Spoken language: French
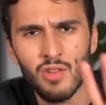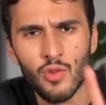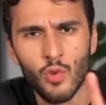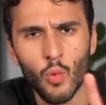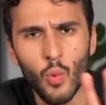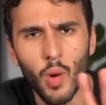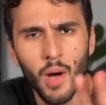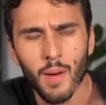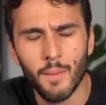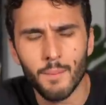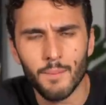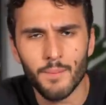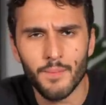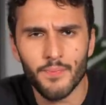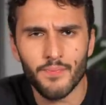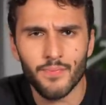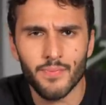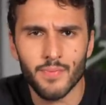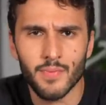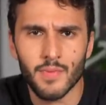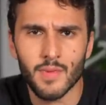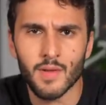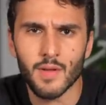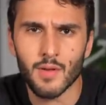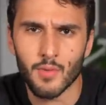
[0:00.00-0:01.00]
trois.
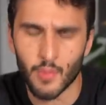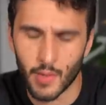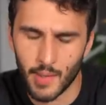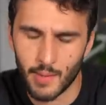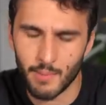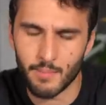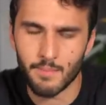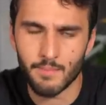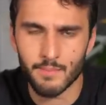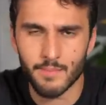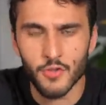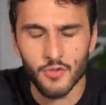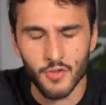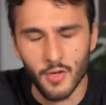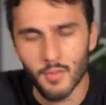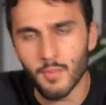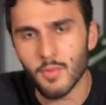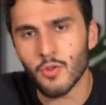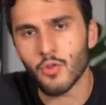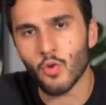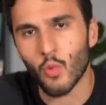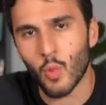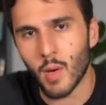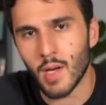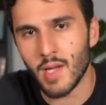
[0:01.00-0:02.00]
Ouais.
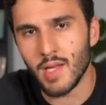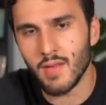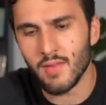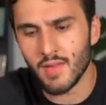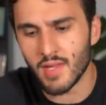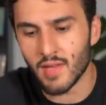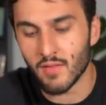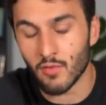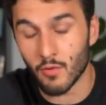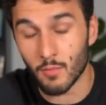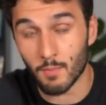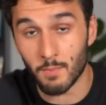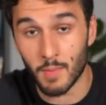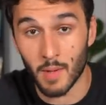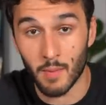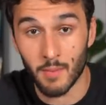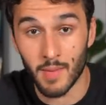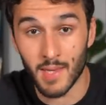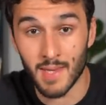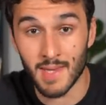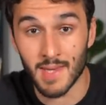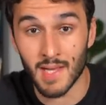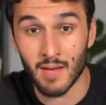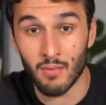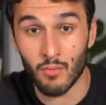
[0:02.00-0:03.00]
Seulement trois livres qui vont te
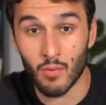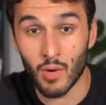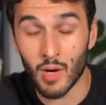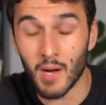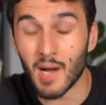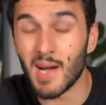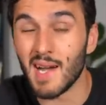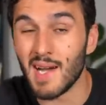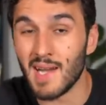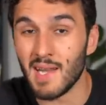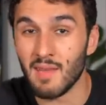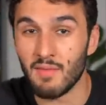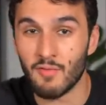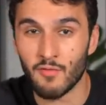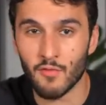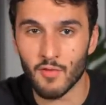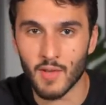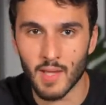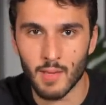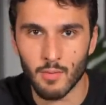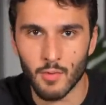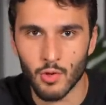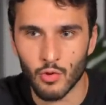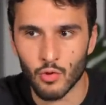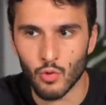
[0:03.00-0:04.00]
permettre d'avoir les
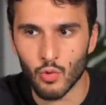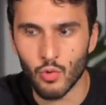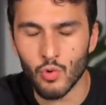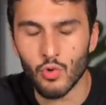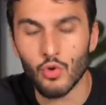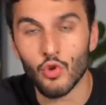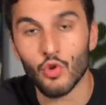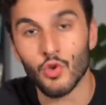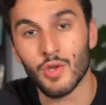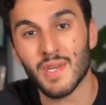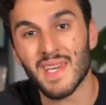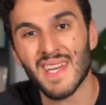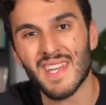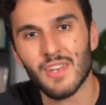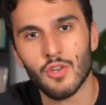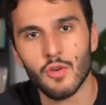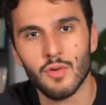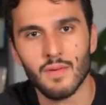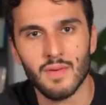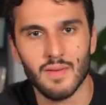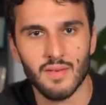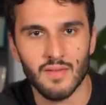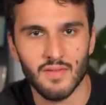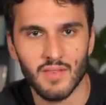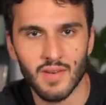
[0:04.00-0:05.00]
fondamentaux, le
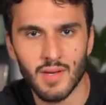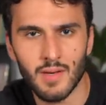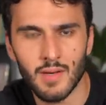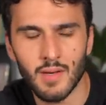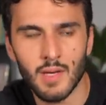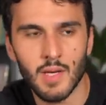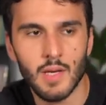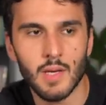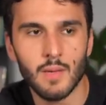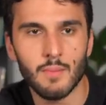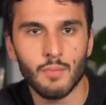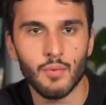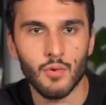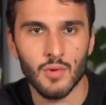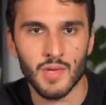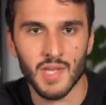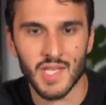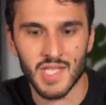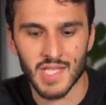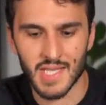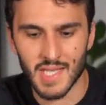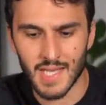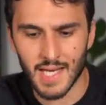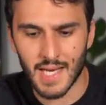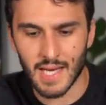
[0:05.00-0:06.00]
80-20, pour
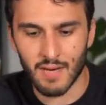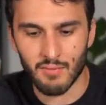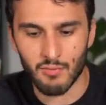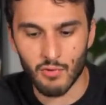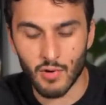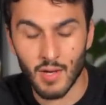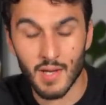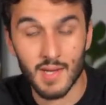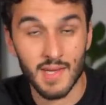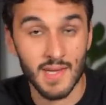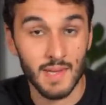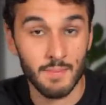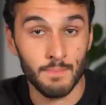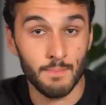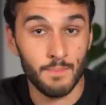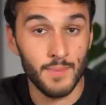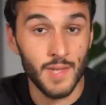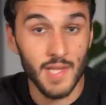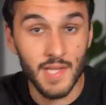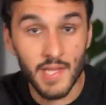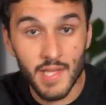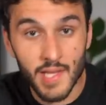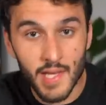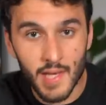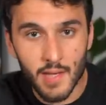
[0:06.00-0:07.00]
déjà avoir des
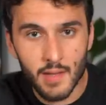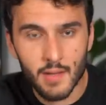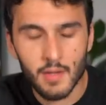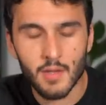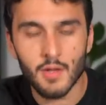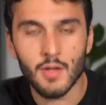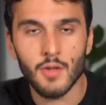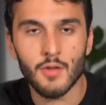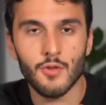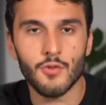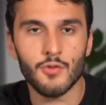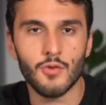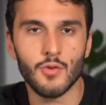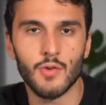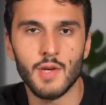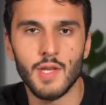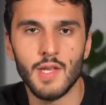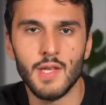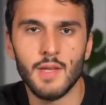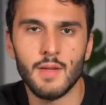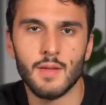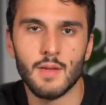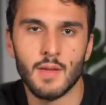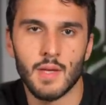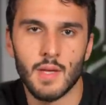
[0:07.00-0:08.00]
piliers
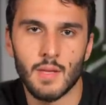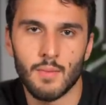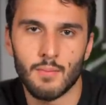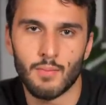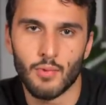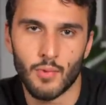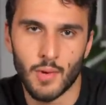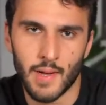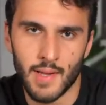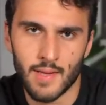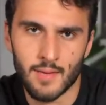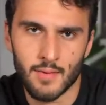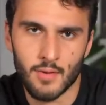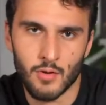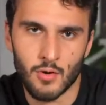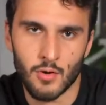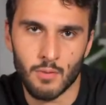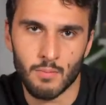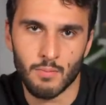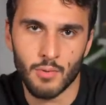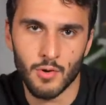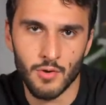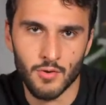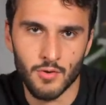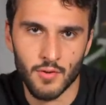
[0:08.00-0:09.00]
solides pour être en
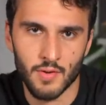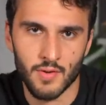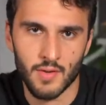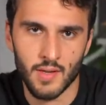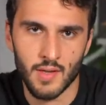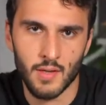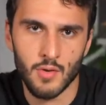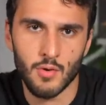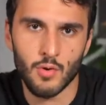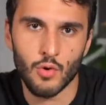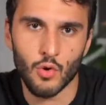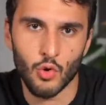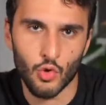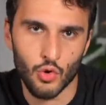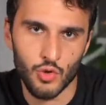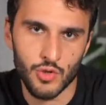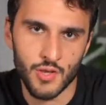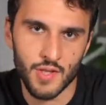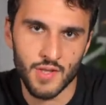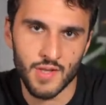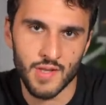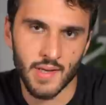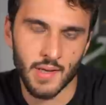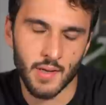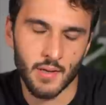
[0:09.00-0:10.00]
bonne santé au
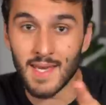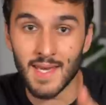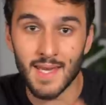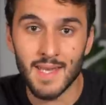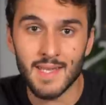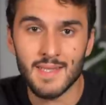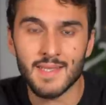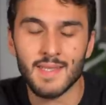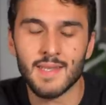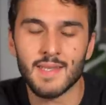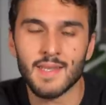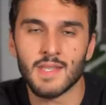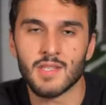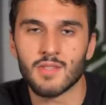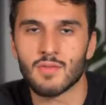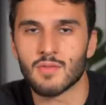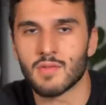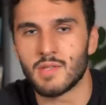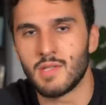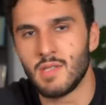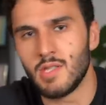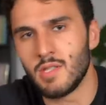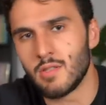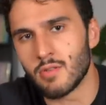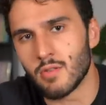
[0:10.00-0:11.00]
quotidien. Et si t'es
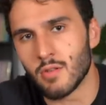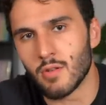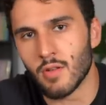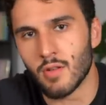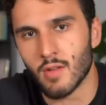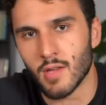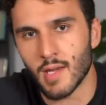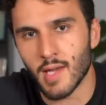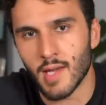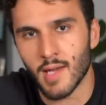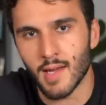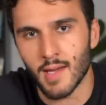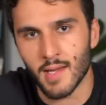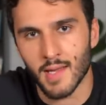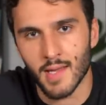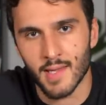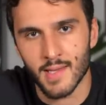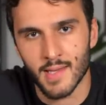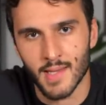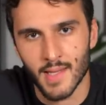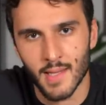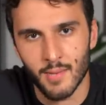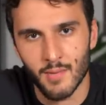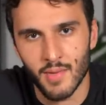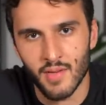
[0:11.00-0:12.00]
gentil, je te donnerai un
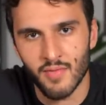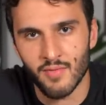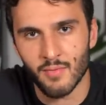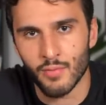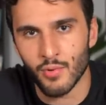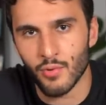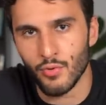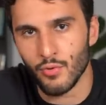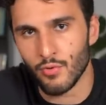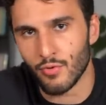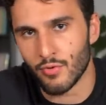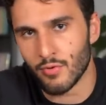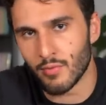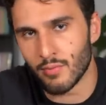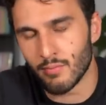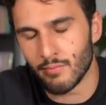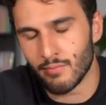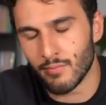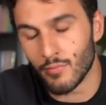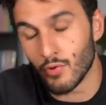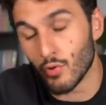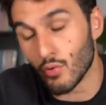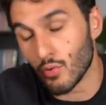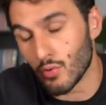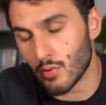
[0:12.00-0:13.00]
quatrième livre bonus.
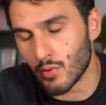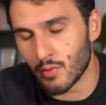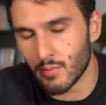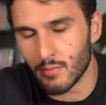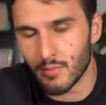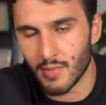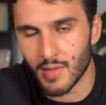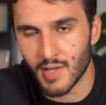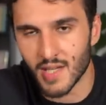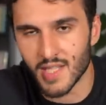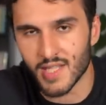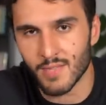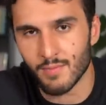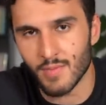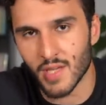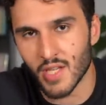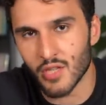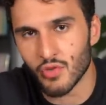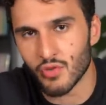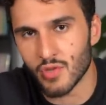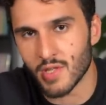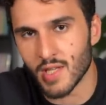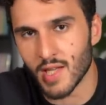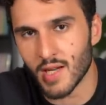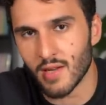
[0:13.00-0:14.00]
Donc reste bien
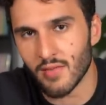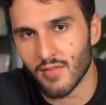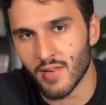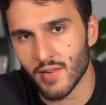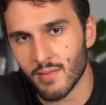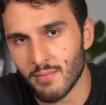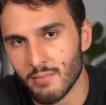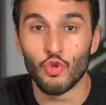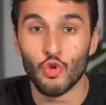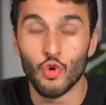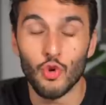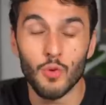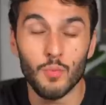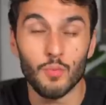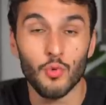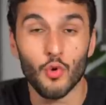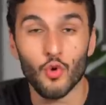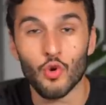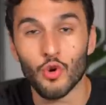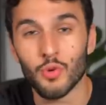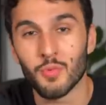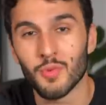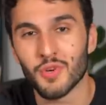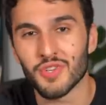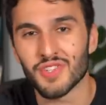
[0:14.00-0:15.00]
jusqu'à la fin. Donc pour
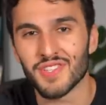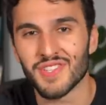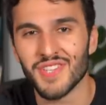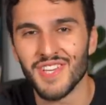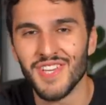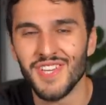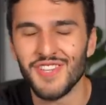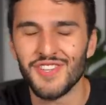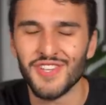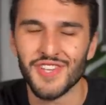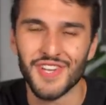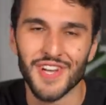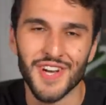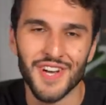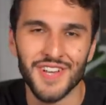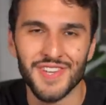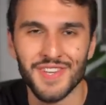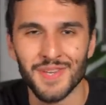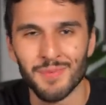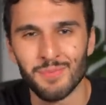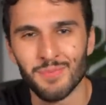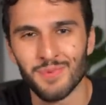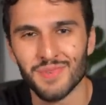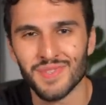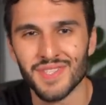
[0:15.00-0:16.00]
commencer, t'es là,
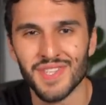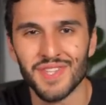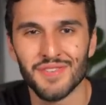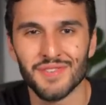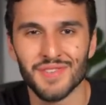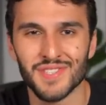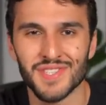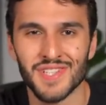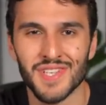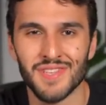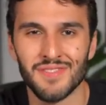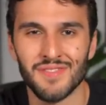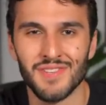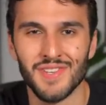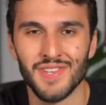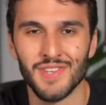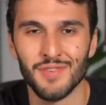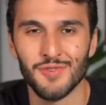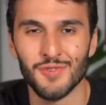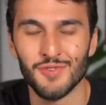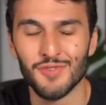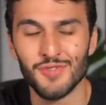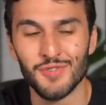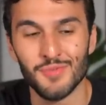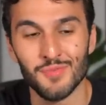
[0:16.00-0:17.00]
t'es posé dans cette
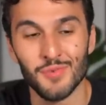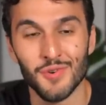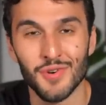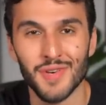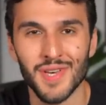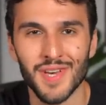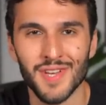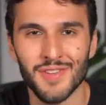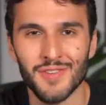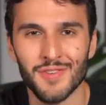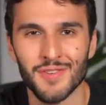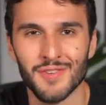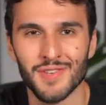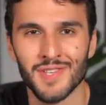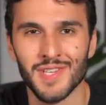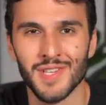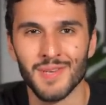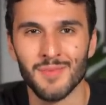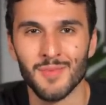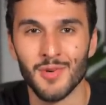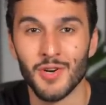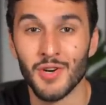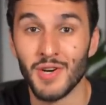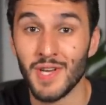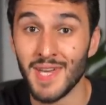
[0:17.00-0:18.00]
vidéo, tu me regardes
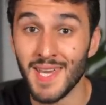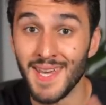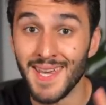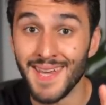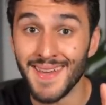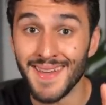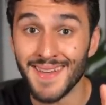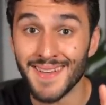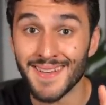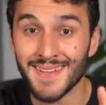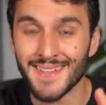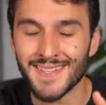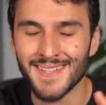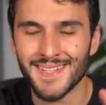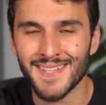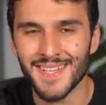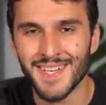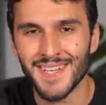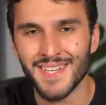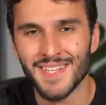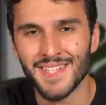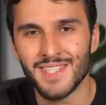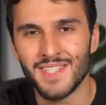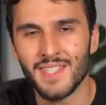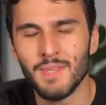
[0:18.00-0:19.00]
tranquillement et
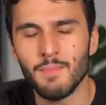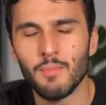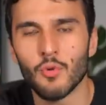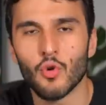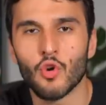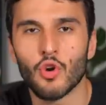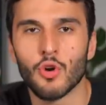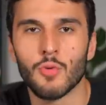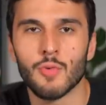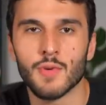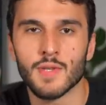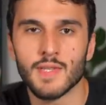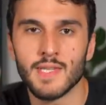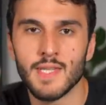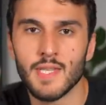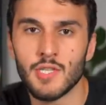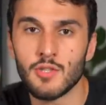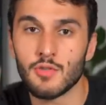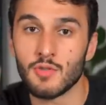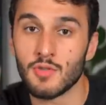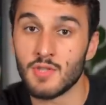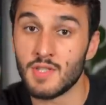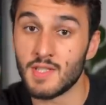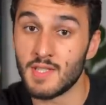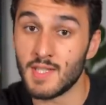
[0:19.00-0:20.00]
si pour commencer, je
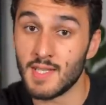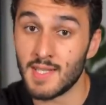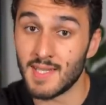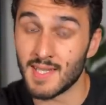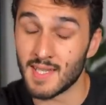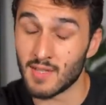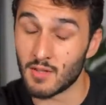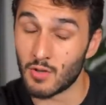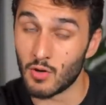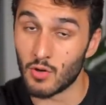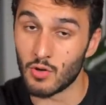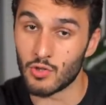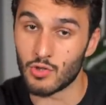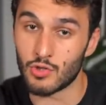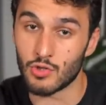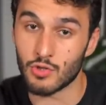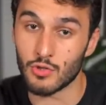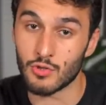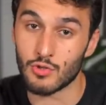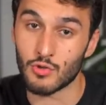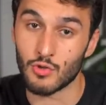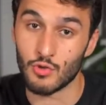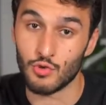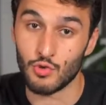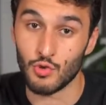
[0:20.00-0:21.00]
te disais qu'il y a de grandes
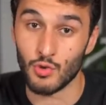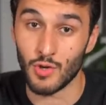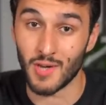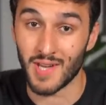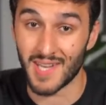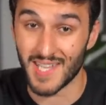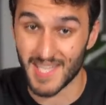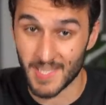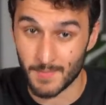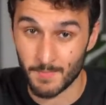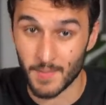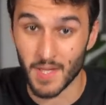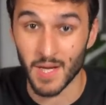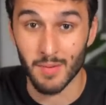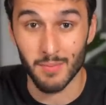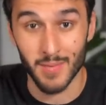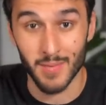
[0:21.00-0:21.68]
chances que tu respires